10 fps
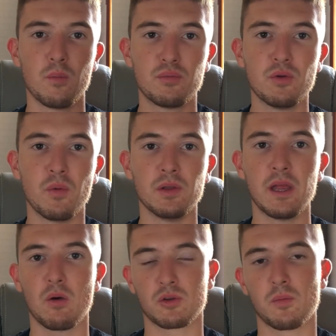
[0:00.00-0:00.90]

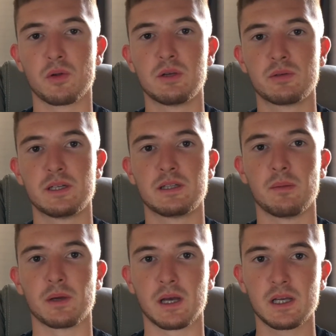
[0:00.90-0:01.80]
pulmonaire, autrement dit au
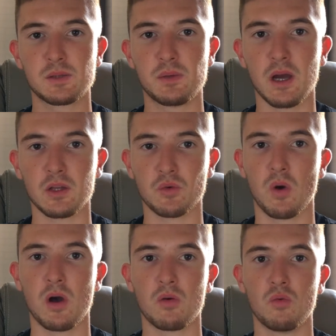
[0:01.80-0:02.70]
système
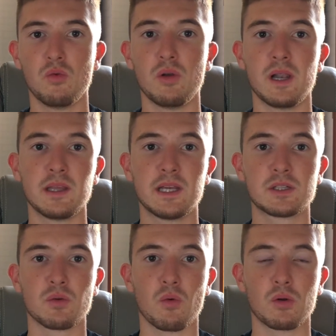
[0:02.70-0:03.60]
respiratoire, où
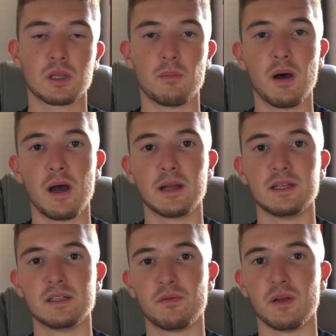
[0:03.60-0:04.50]
l'addiction au tabac a
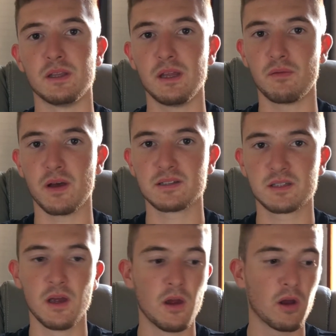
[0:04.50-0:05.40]
des effets
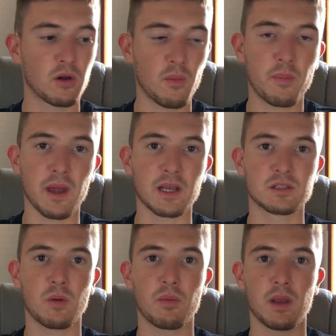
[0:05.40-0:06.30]
néfastes, comme par
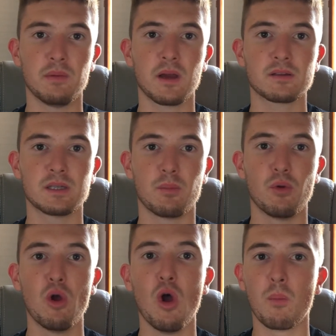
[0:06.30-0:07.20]
exemple, eh bien, ça
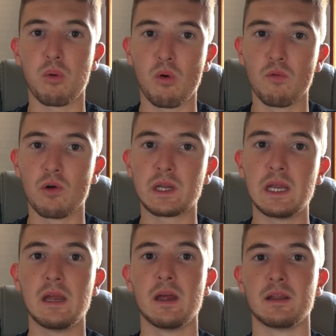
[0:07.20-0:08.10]
peut
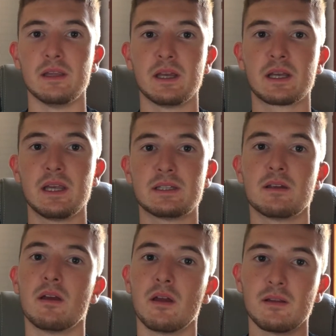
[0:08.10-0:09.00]
provoquer des
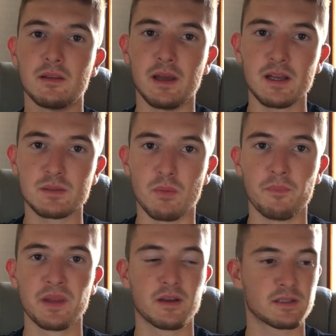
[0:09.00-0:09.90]
crises d'asthme,
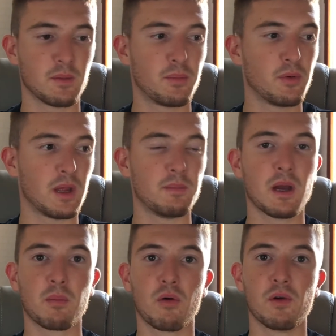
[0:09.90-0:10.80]
ça peut eh
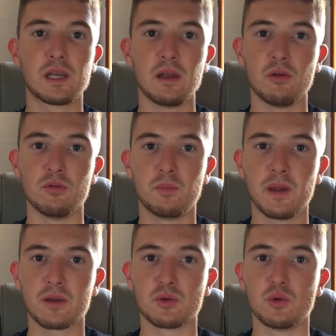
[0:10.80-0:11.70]
bien, provoquer une
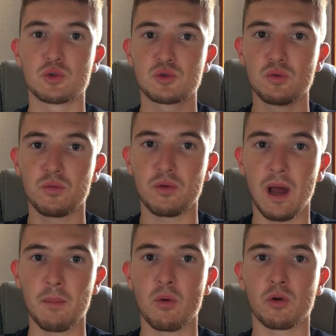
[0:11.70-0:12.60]
perte de souffle,
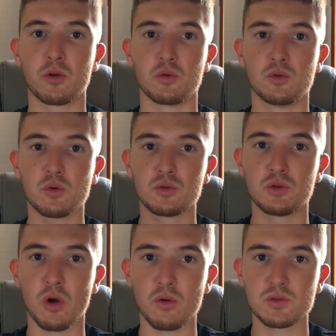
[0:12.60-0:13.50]
un manque
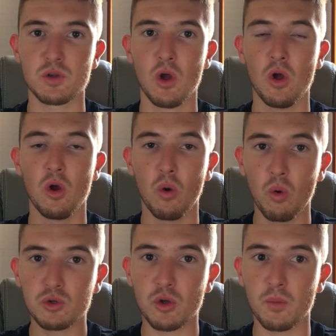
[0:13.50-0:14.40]
d'endurance,
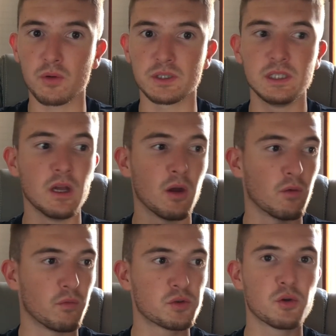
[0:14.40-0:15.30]
autrement dit,
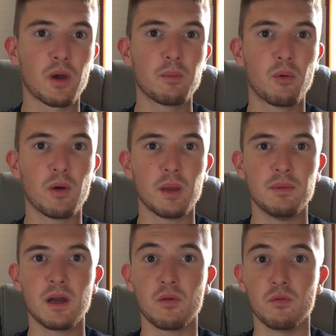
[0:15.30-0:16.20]
vous aurez beau et eh
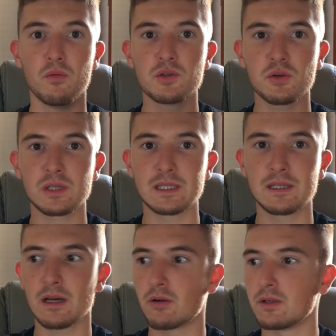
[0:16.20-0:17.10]
bien, vous
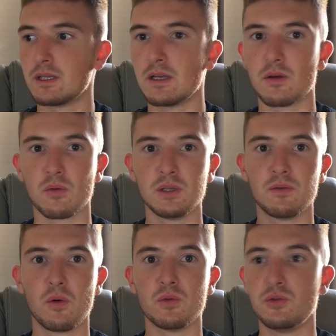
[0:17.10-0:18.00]
entraîner d'un côté au
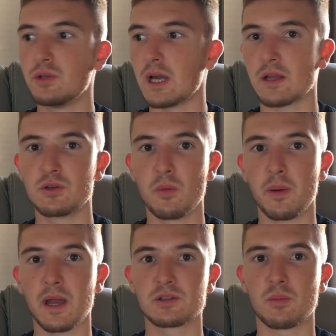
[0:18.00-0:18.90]
niveau du cardio,
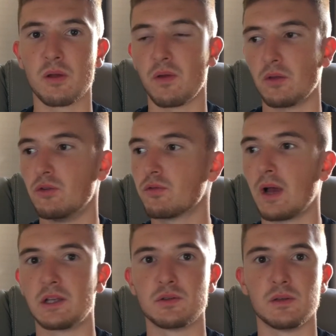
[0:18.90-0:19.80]
par exemple, à faire du
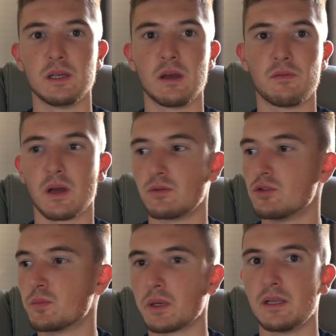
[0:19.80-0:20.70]
fractionné, à faire
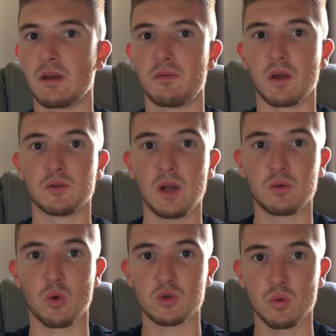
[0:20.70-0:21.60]
du sprint, à faire de la
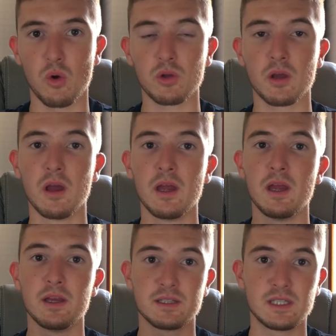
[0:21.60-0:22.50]
course ou autre.
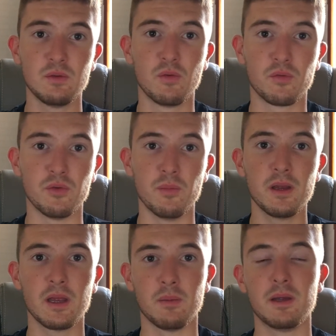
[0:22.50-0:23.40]
Si vous
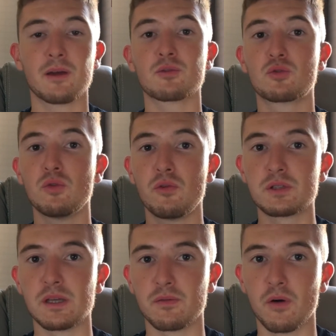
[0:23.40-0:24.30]
fumez, et eh bien, tous vos
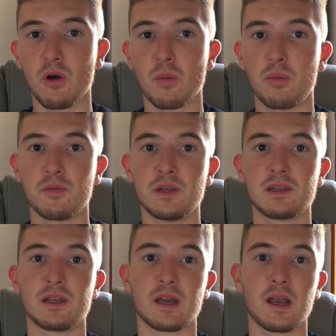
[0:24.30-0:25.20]
efforts peuvent
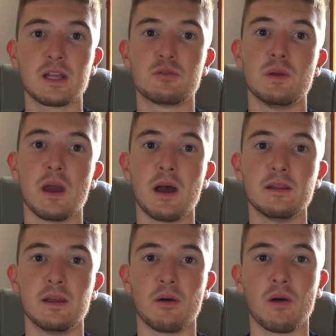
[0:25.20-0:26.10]
être réduits à
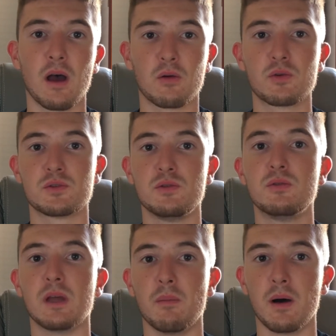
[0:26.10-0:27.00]
néant à cause
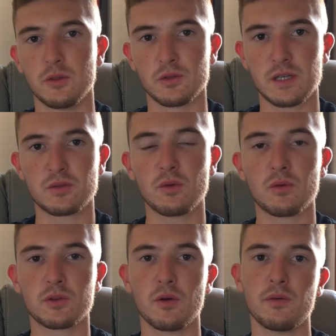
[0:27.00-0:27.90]
du tabac. Dans un
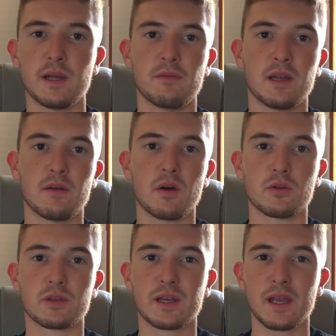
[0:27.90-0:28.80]
second temps, il va y avoir
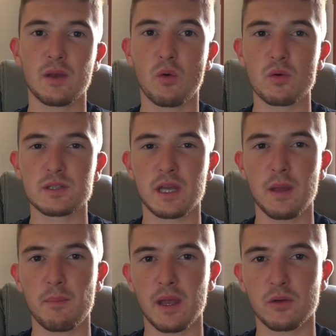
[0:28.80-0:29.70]
de très grosses
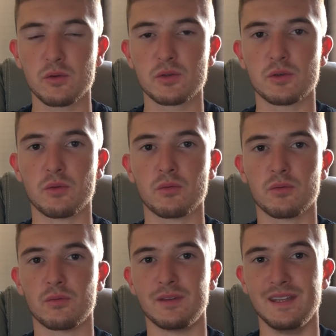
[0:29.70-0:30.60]
répercussions
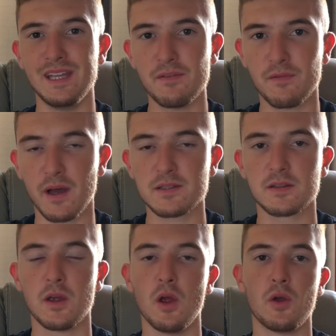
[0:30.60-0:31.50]

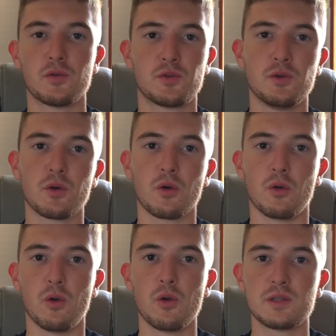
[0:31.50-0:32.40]
néfastes sur
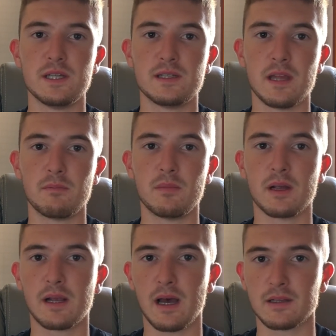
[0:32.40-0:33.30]
le système
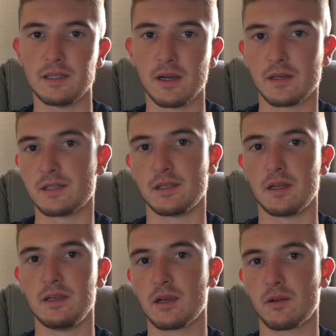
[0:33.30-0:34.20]
cardiaque,
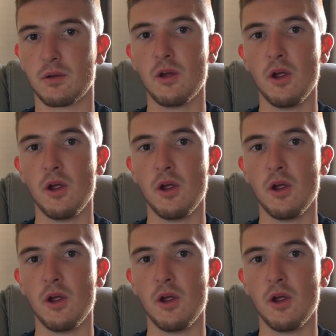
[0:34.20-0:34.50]
c'est-à-dire que